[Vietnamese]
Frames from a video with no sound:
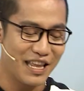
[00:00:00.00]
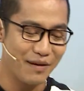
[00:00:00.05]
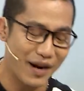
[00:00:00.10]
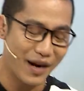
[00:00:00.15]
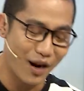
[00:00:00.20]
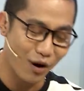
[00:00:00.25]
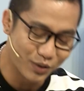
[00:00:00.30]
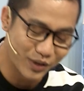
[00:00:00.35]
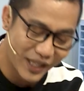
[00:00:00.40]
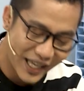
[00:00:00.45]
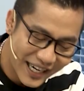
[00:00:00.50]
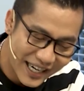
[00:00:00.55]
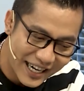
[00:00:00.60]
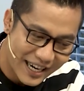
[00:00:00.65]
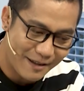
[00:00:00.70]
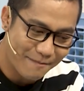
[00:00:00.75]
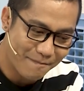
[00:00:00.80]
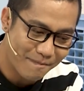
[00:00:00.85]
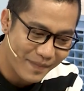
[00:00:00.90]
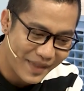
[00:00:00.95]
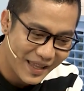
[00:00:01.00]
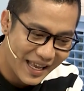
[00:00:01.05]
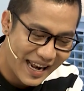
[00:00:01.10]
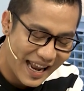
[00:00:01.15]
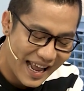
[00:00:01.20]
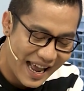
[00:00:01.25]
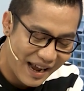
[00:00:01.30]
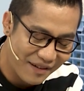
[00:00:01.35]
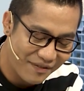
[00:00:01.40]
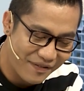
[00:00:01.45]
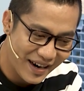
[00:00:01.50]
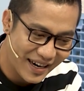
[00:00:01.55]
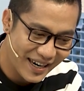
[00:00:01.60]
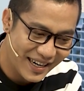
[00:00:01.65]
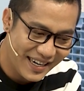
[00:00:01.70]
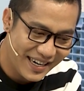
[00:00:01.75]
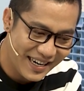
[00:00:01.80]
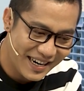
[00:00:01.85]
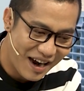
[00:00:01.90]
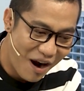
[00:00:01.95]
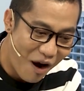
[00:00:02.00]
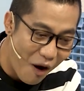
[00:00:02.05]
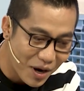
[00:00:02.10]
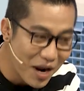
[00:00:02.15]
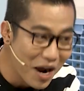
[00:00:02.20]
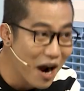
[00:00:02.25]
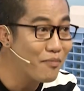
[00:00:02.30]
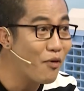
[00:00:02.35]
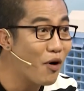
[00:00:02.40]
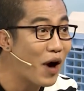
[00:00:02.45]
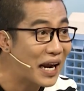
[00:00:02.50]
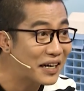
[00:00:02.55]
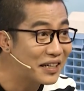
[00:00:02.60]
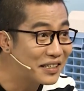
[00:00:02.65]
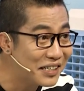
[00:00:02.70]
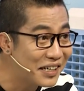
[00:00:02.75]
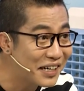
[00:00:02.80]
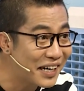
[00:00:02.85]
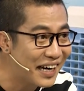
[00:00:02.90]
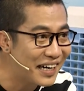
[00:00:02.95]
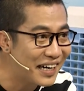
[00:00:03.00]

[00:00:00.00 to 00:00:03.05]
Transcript: Nhưng mà đầu tiên á là phải order món ăn trước rồi